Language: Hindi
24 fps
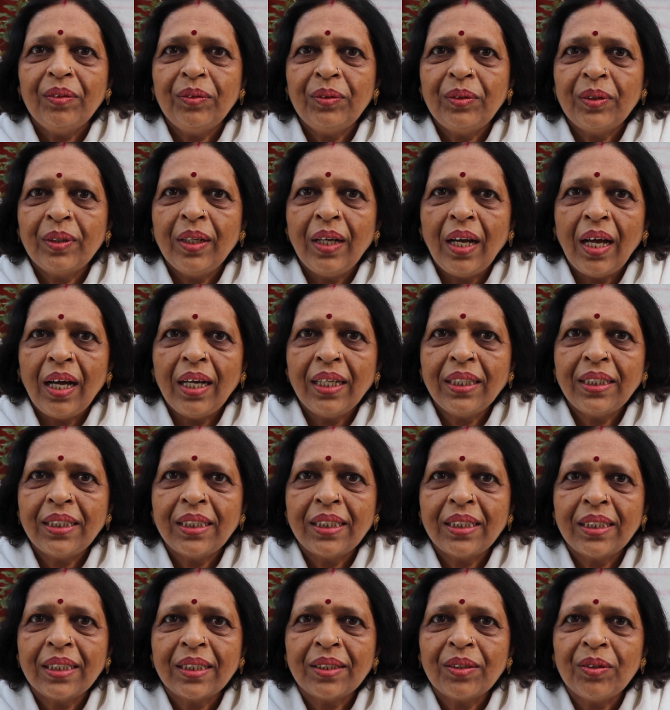उस गिलास
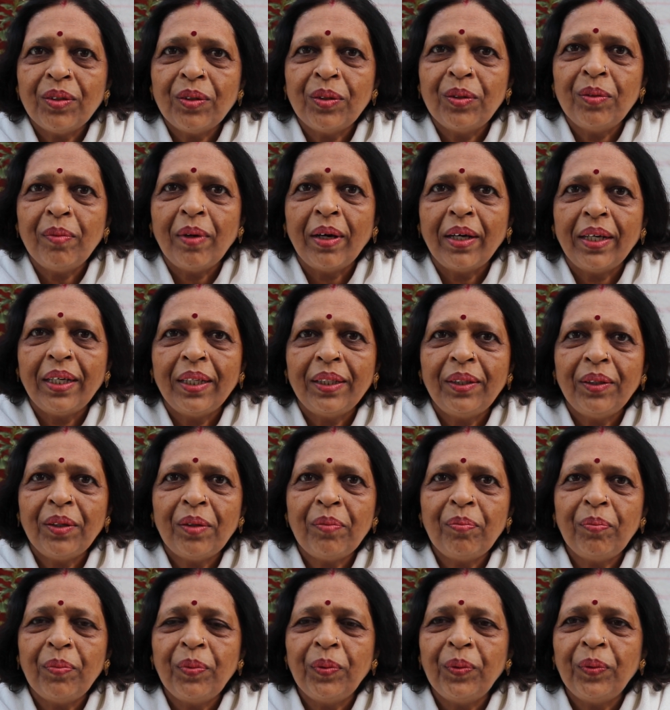को घुमा रहे थे और
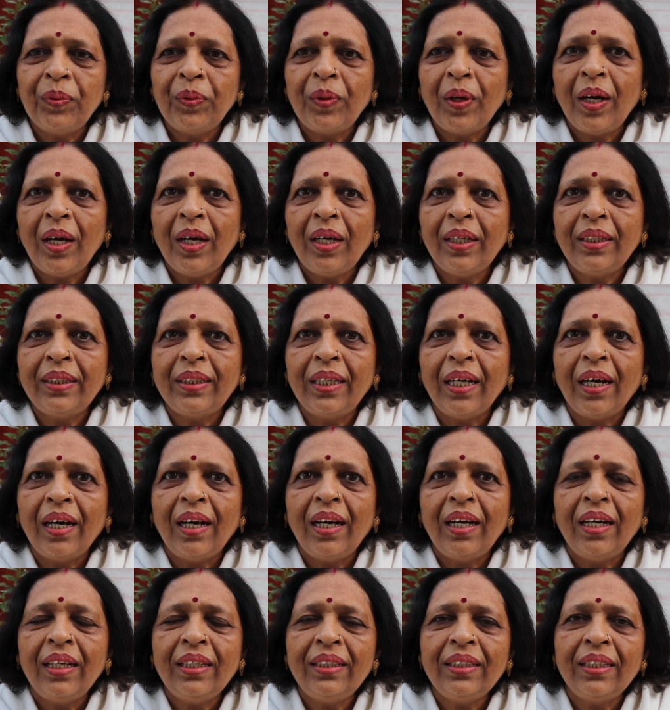पूरा
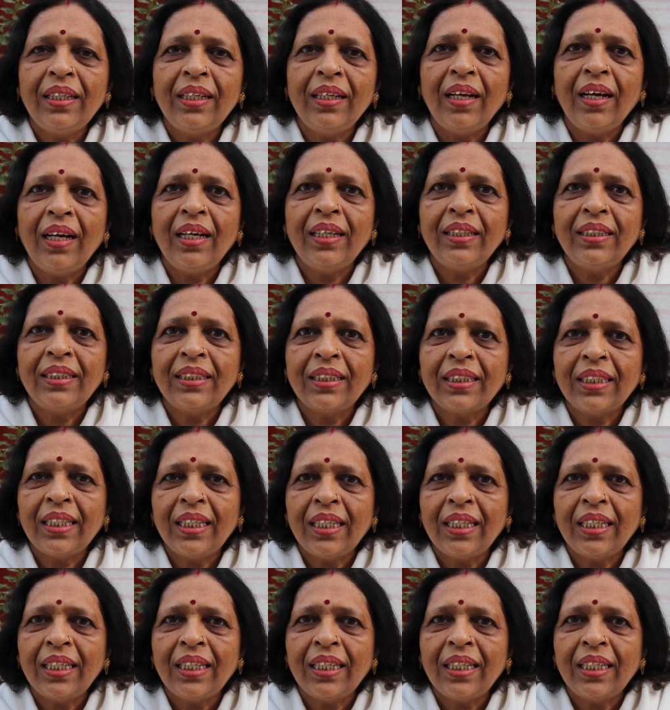ध्यान गिलास